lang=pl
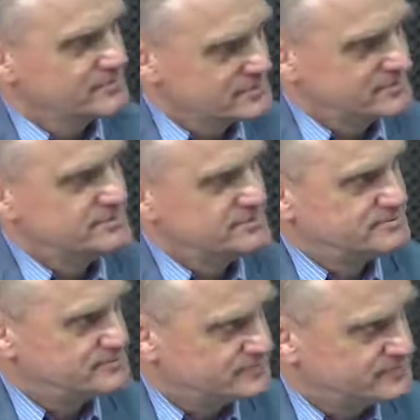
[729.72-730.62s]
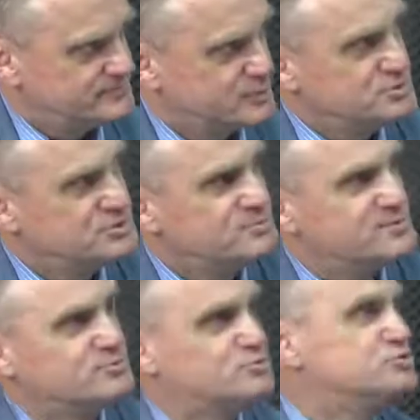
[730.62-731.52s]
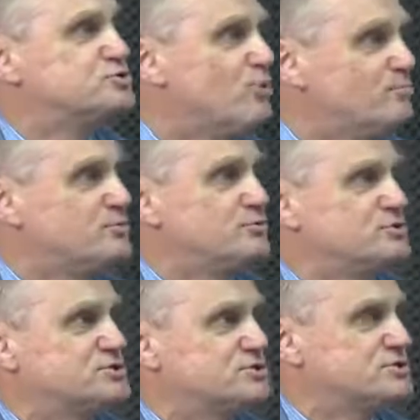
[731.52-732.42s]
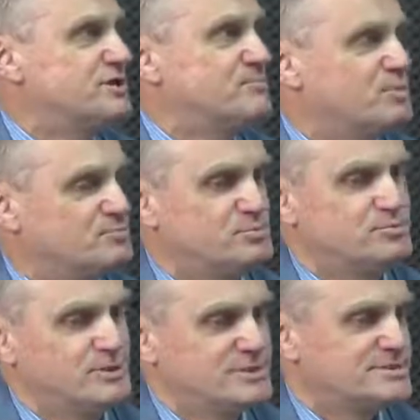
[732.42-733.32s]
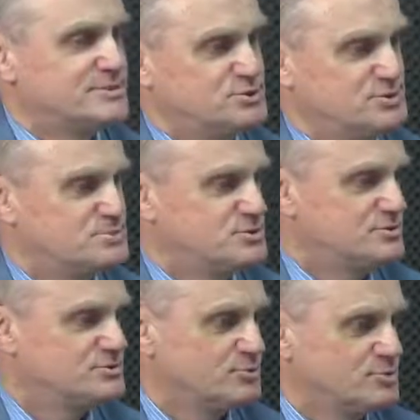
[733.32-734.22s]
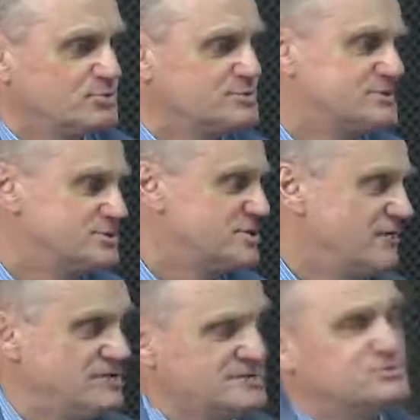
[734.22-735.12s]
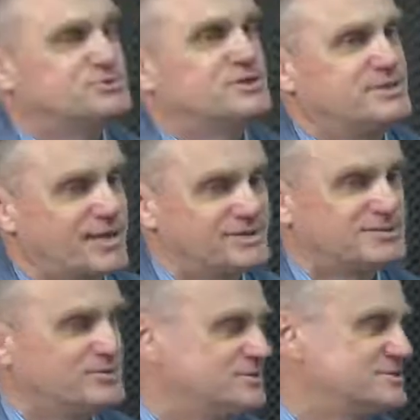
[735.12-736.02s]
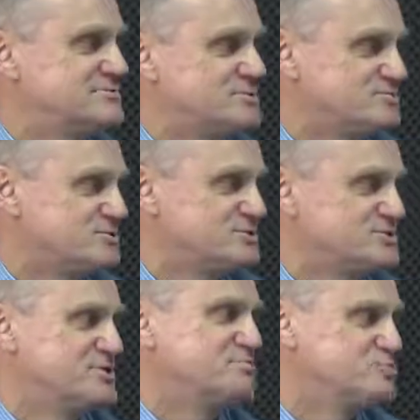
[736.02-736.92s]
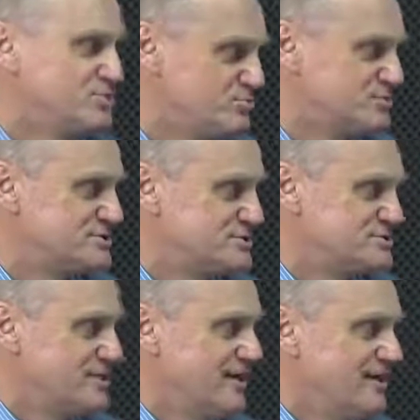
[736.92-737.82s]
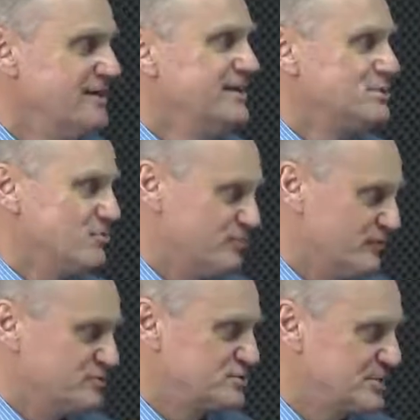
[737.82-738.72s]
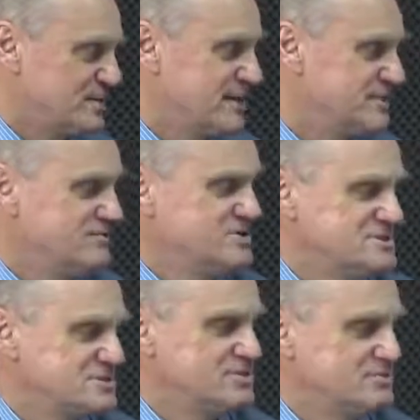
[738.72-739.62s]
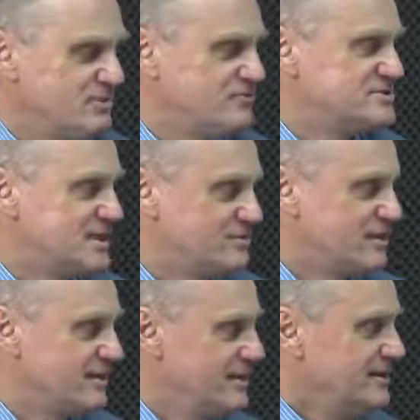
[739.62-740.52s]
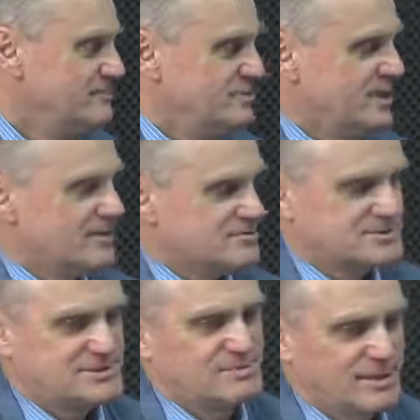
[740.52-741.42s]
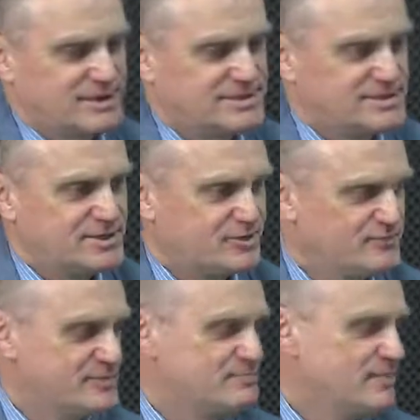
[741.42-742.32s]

y, no niby ustąpił troszeczkę i proponuje te 180 zł od stycznia, wiedząc, że i tak zgodnie z tym rozporządzeniem musiałby od stycznia tą podwyżkę dać. Więc jest to typowy zabieg PR-owski, marketingowy